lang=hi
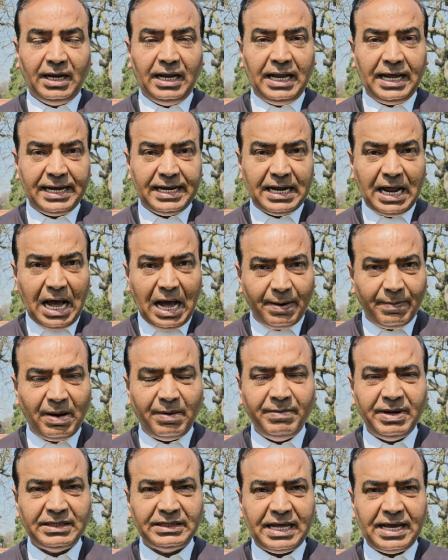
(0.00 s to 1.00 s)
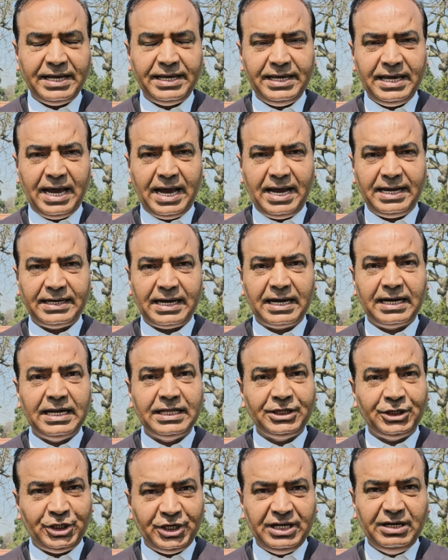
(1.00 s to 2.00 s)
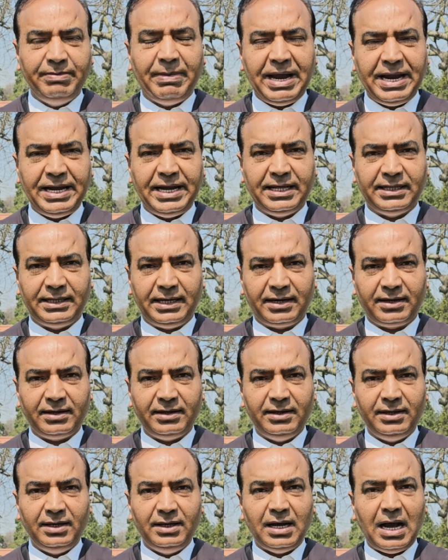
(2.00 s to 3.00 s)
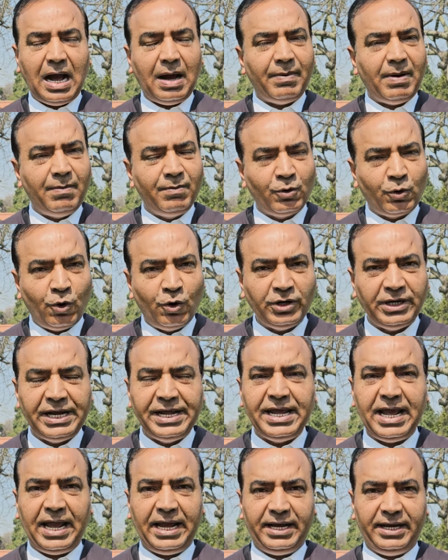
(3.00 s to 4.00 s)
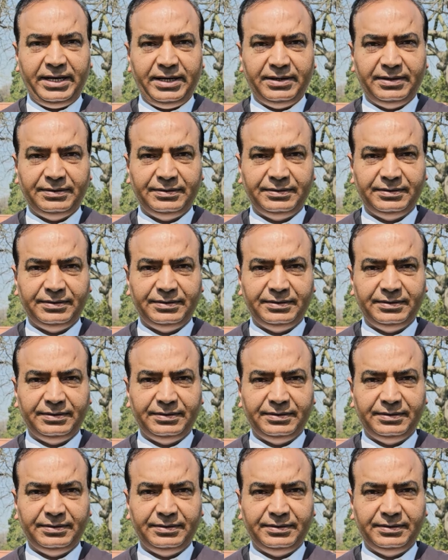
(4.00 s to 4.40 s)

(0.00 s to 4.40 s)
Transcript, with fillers: लेकिन अब हमने तय किया है कि अगले तीन महीने तक अब हम कोर्ट नहीं आएंगे